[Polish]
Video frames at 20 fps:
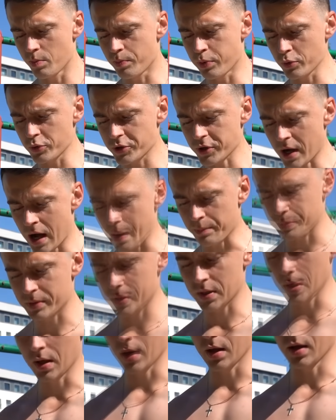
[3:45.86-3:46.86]

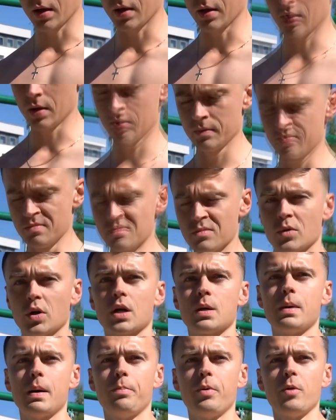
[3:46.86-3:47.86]
Push-ups. To
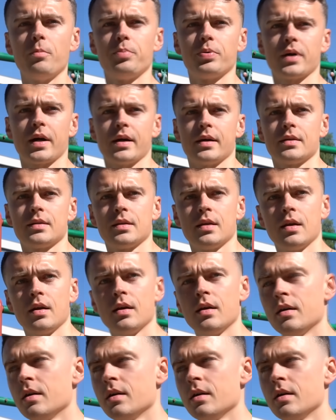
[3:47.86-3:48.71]
chyba pompka jest.